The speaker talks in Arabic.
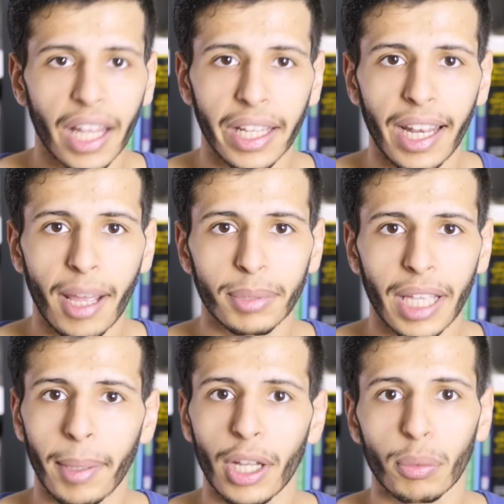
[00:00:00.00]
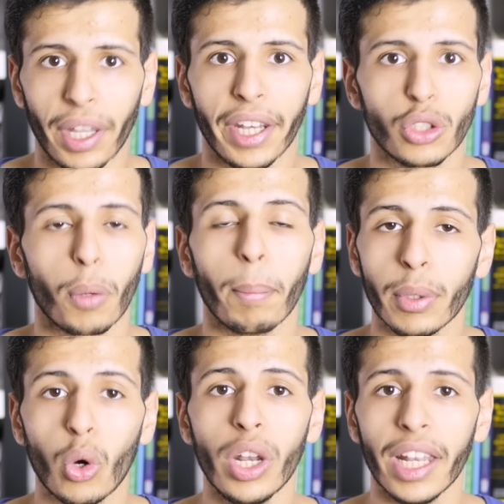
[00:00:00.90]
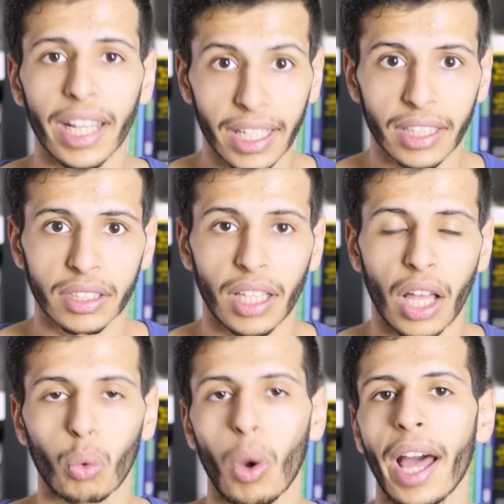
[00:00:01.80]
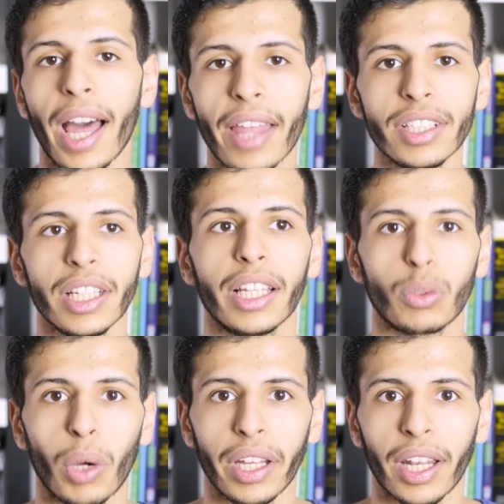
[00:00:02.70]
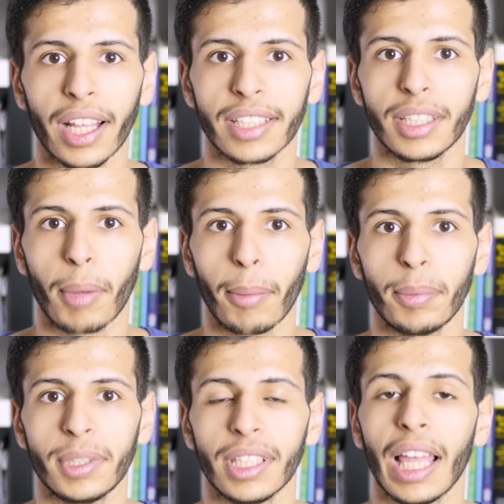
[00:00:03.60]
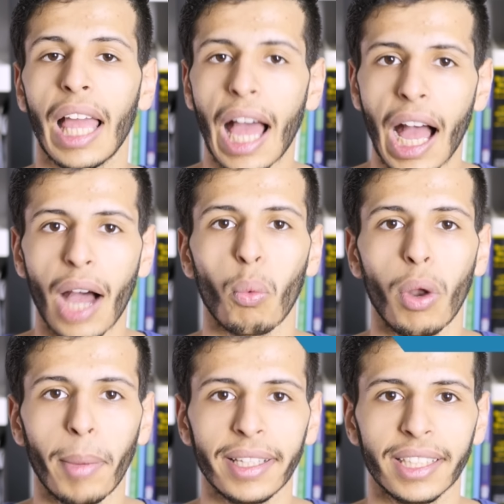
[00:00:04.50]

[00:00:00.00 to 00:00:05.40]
الإعلام سحب عليهم طنشهم بكل اختصار وهذا الشيء اللي أتوقع أنه راح يصير مع بيبسي أول ما